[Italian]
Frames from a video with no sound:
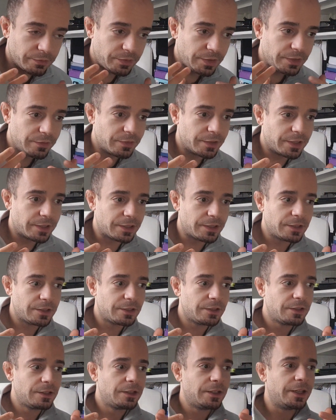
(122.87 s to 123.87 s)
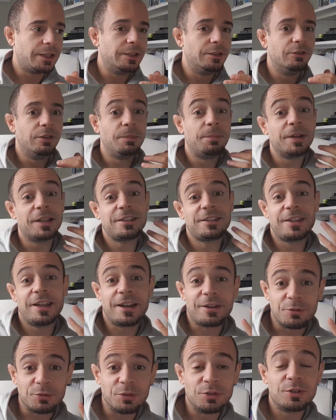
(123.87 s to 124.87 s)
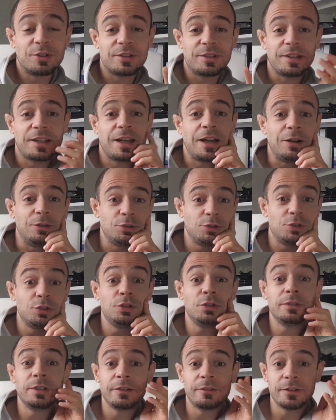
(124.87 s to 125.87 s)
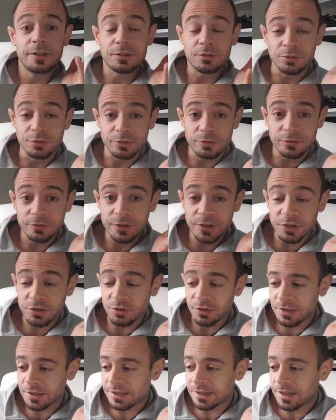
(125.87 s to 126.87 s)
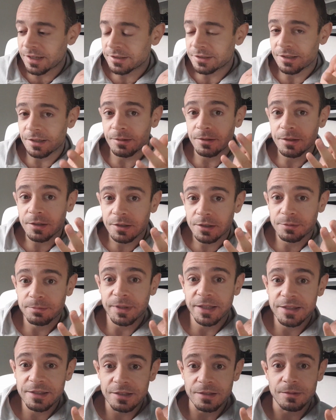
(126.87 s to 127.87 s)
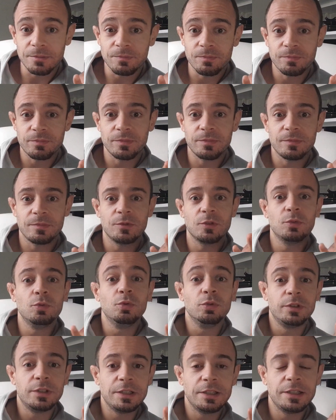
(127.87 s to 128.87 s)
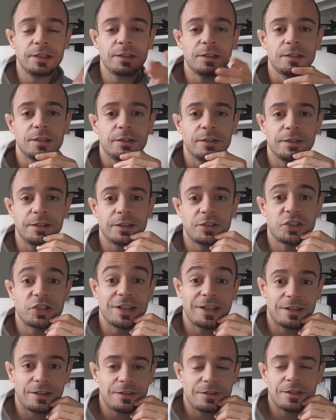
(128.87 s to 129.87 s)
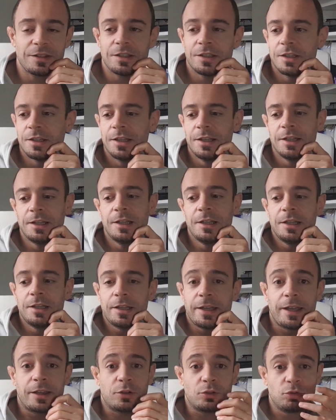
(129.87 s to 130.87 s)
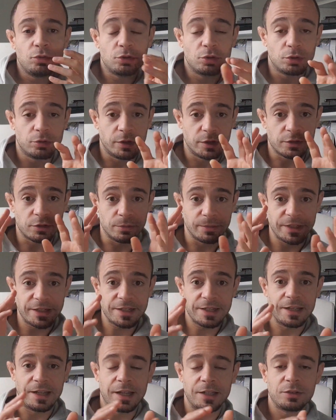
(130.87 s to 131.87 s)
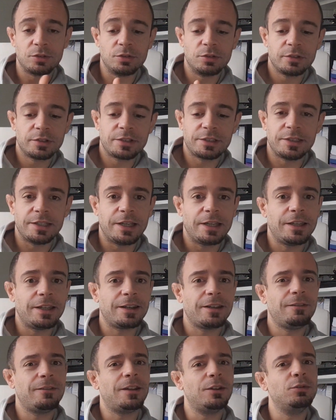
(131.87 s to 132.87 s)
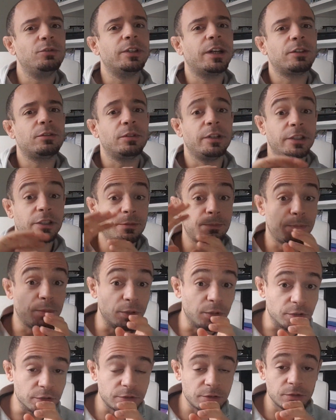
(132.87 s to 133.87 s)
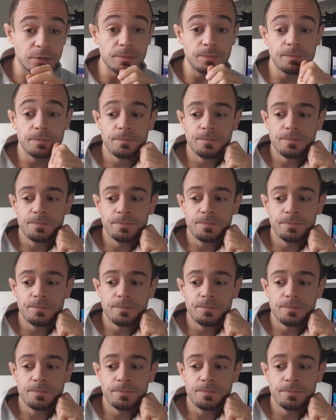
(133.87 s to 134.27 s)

vivere e dove passare un lockdown o dove avere un ufficio in casa, spazi utili, decenti, ecco tutto questo mercato si è rivalutato, è esploso